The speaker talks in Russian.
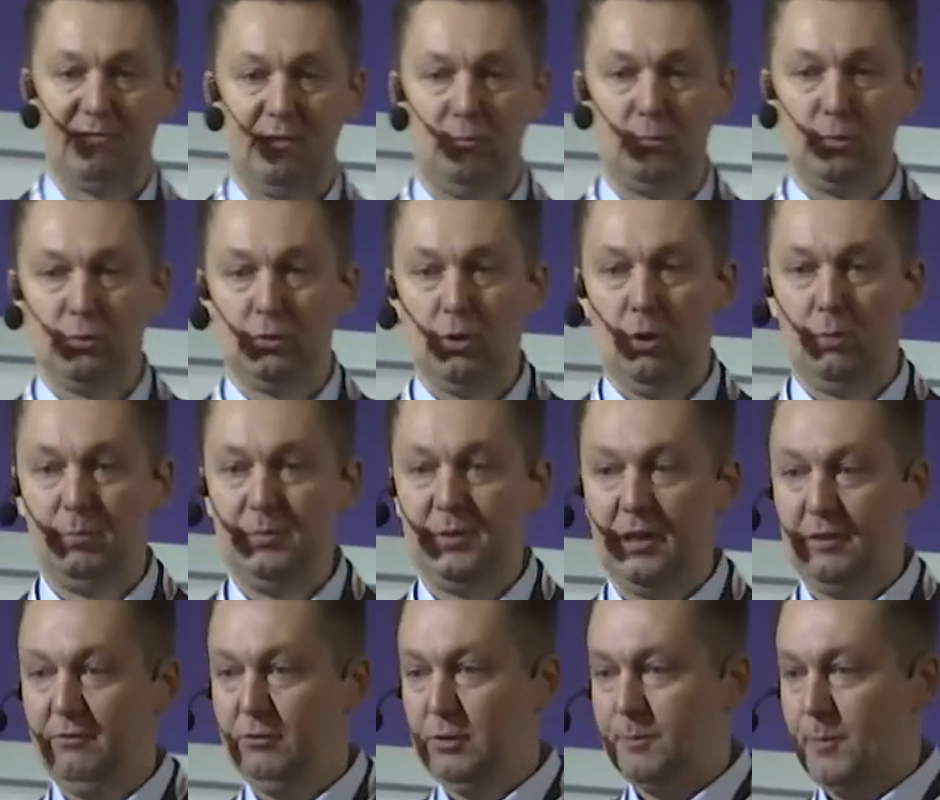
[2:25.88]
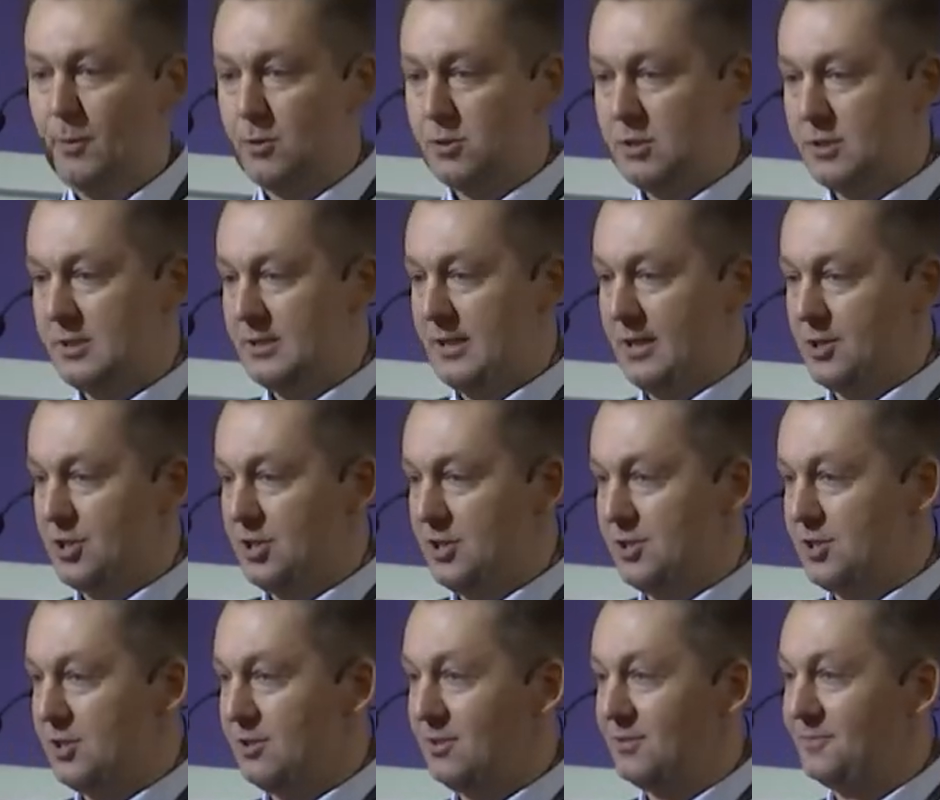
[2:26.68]
вам удобно, вот просто
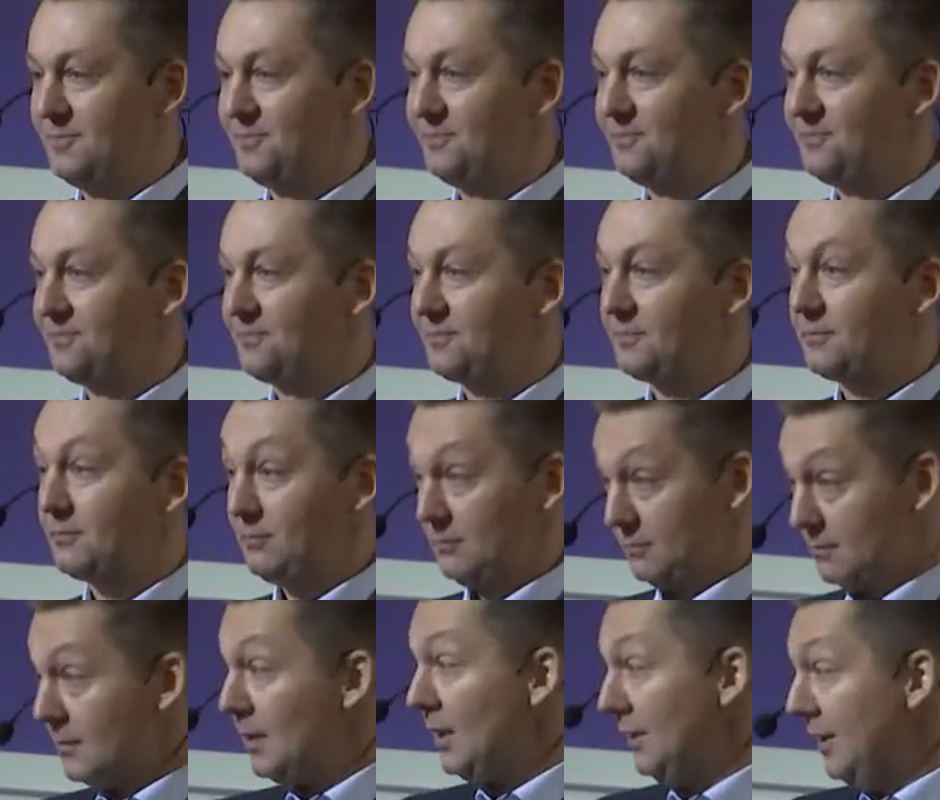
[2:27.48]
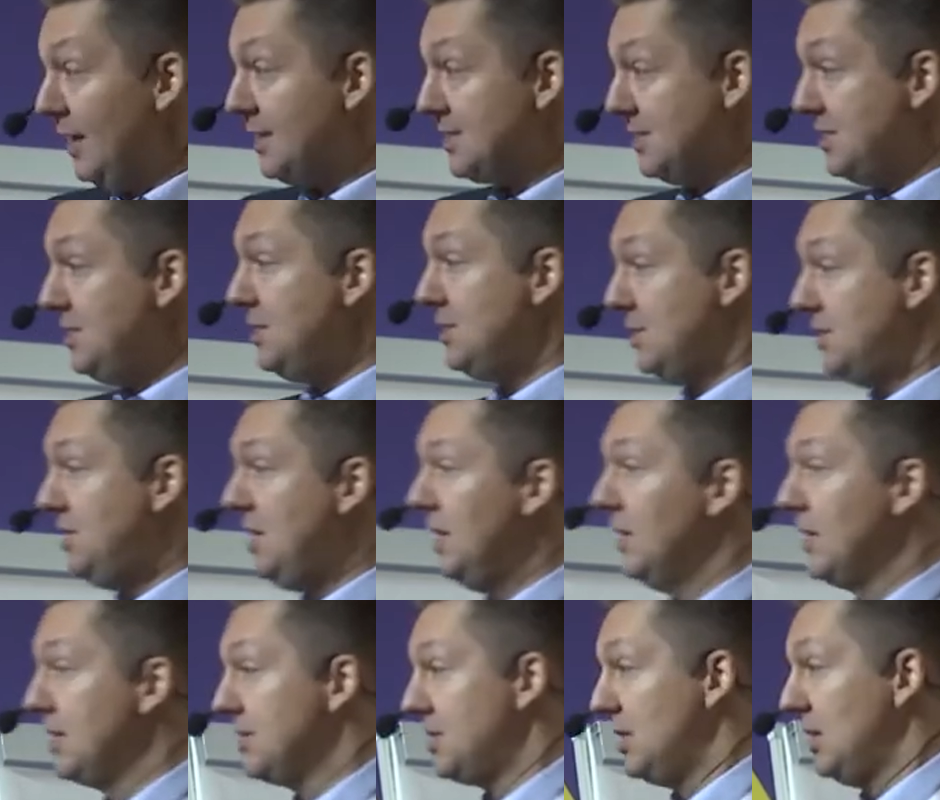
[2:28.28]
сложите. Да,
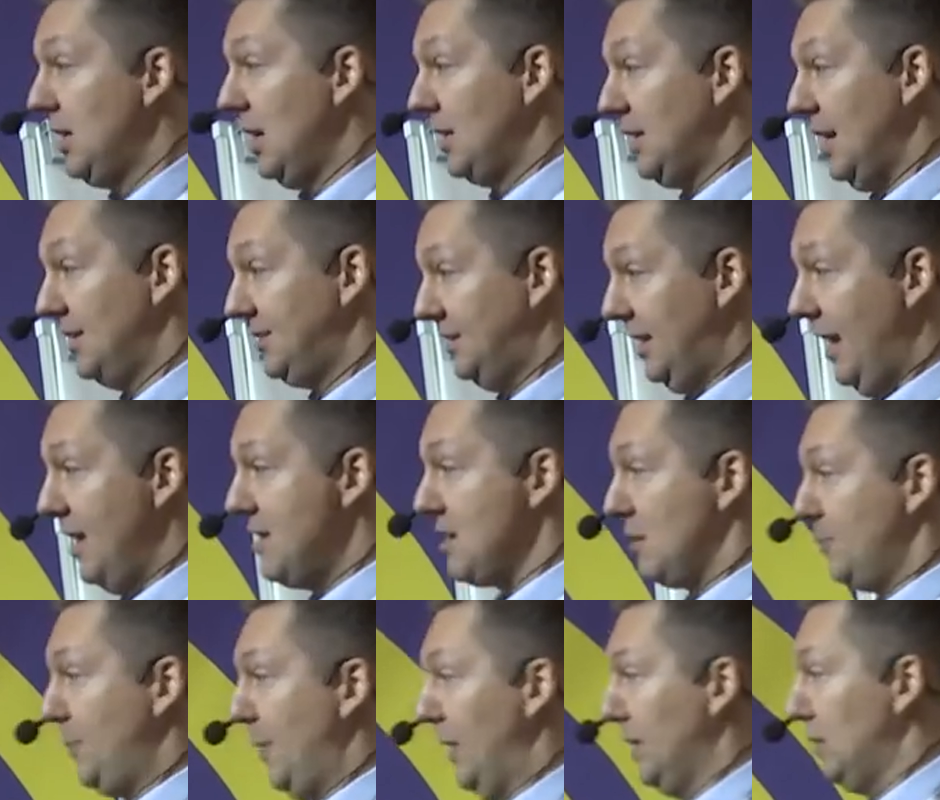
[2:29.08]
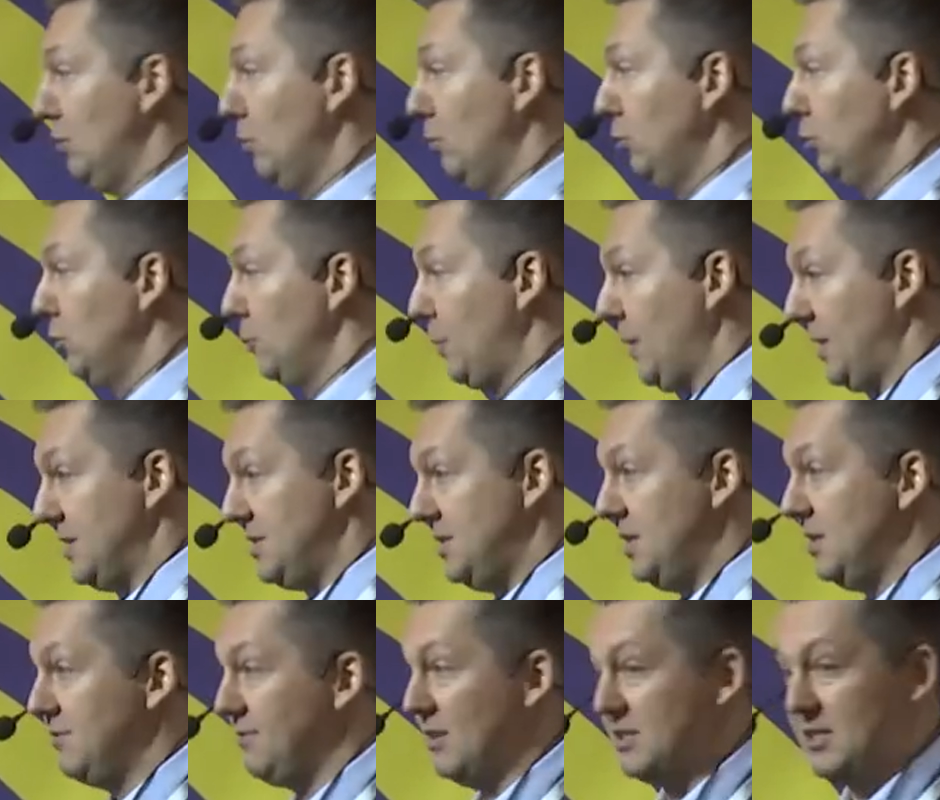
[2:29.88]
сделайте, я тренер, поэтому буду
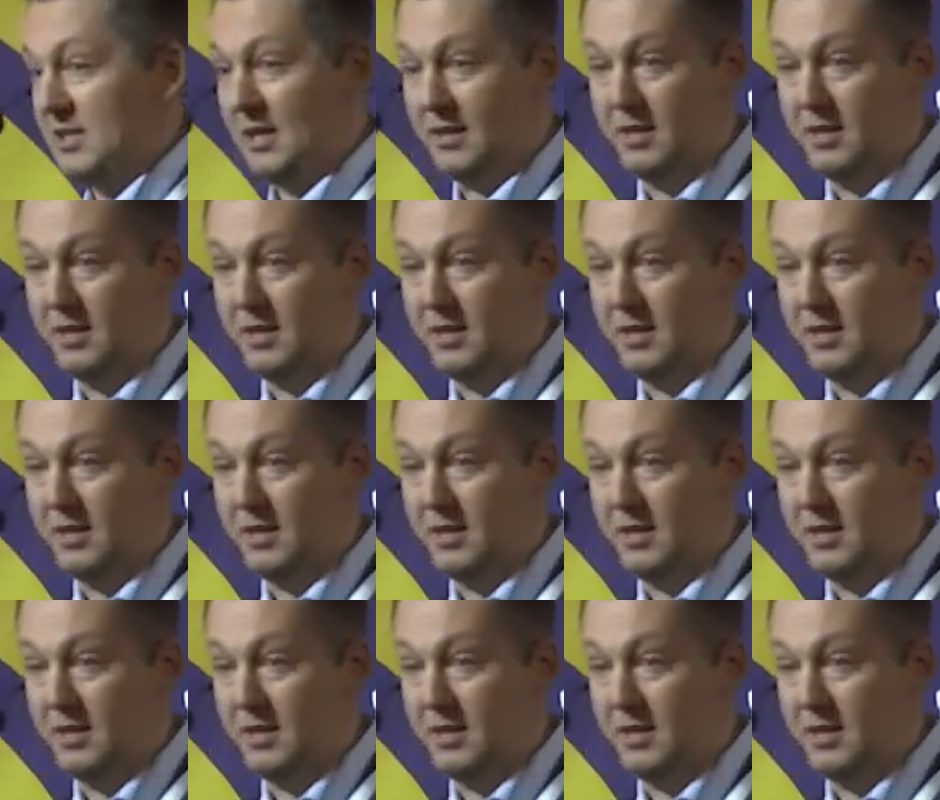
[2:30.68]
просить вас о